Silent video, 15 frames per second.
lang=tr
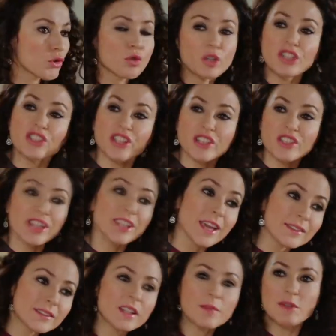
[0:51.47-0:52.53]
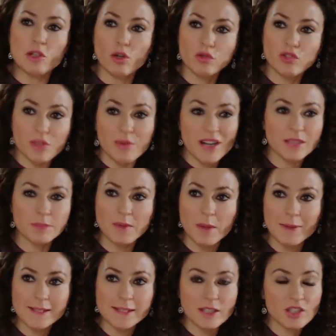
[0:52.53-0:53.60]
Çünkü içten içe kendi de biliyor artık
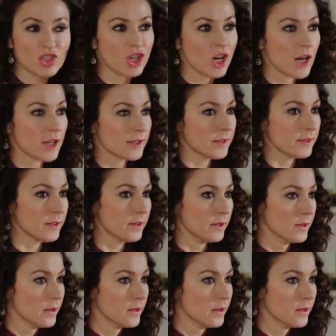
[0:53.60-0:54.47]
tepesine çıkardığını.